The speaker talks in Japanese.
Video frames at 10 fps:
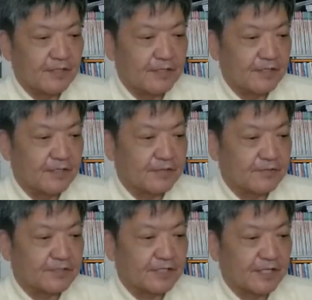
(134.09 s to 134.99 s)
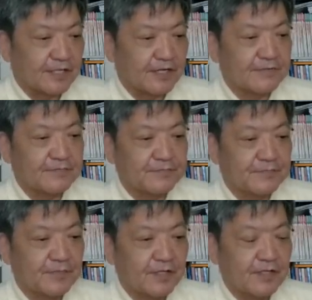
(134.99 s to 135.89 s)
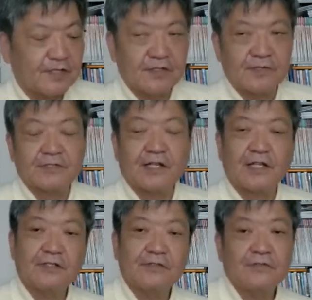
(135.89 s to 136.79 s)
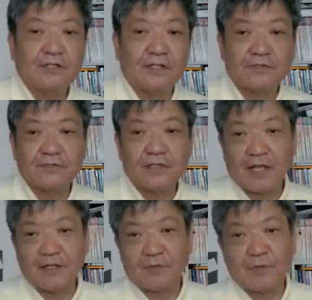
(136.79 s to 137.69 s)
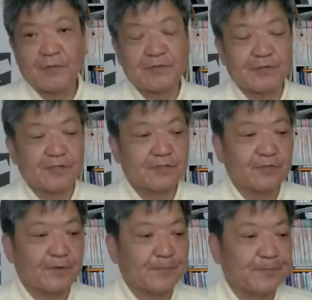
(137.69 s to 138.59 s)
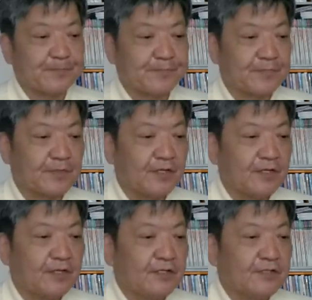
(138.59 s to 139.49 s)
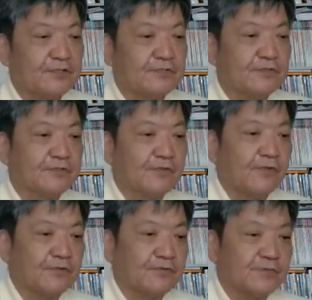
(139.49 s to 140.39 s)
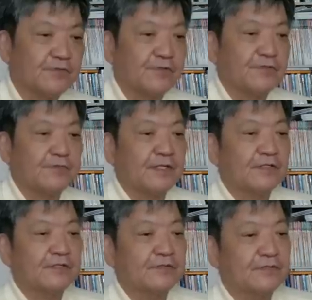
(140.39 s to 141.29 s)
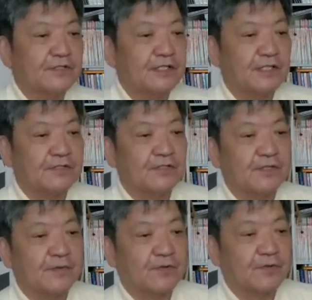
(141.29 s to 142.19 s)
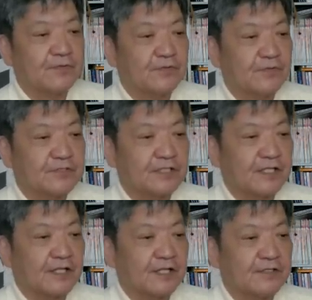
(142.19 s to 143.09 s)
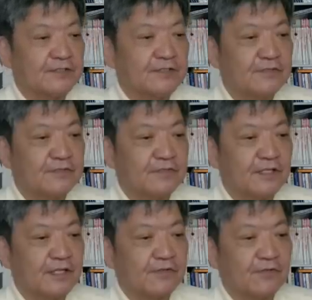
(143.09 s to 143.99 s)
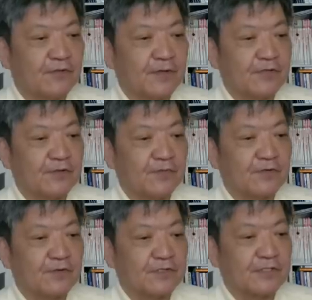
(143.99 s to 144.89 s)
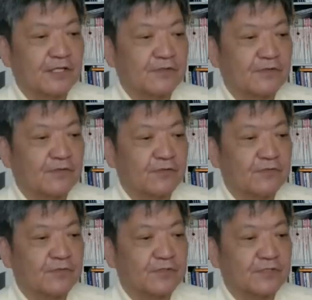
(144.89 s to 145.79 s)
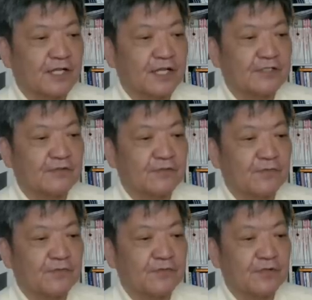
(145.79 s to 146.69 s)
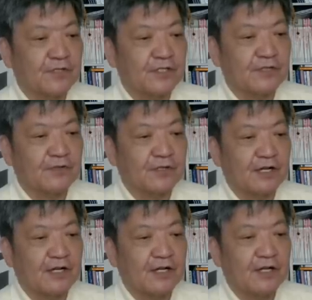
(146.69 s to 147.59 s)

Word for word: えー、と伝えられるこれ30人で済んでないと思いますよきっと中国東北部旧満州地域といえば穀倉地帯だ中国での米トウモロコシなどの穀物大豆の5分の1以上が